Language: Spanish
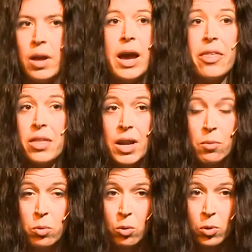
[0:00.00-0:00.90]
hacer
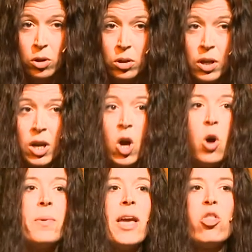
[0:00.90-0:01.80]
el bobo,
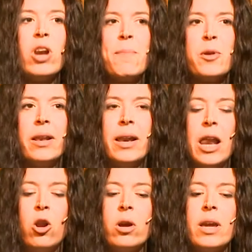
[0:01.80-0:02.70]
obviando la,
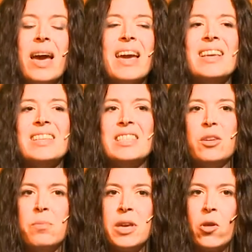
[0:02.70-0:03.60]
lógica y
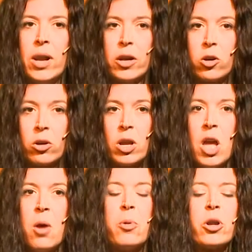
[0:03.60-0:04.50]
sin miedo al error,
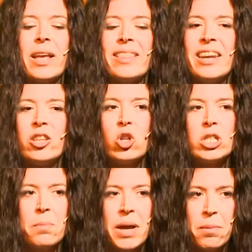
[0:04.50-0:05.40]
porque entre todo
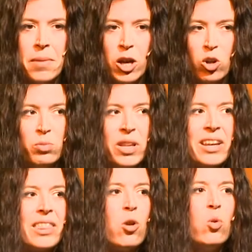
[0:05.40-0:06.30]
ese mare magnum de
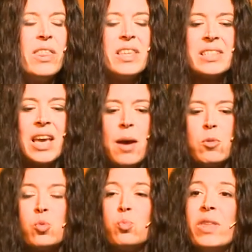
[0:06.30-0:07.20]
ridiculeces que
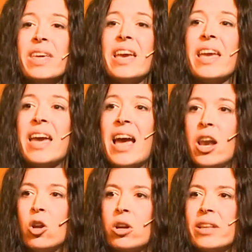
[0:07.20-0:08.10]
hagamos puede que haya
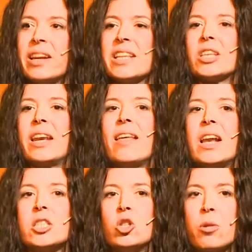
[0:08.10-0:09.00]
algo que transgreda
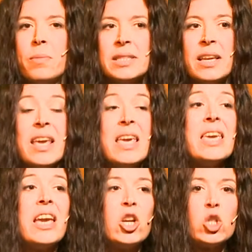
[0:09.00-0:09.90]
las normas
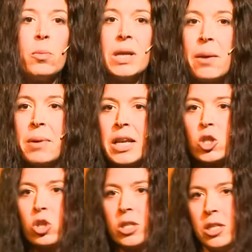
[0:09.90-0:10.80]
y que nos obligue a ver
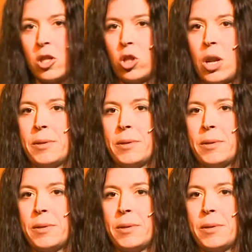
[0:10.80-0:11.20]
las cosas desde otra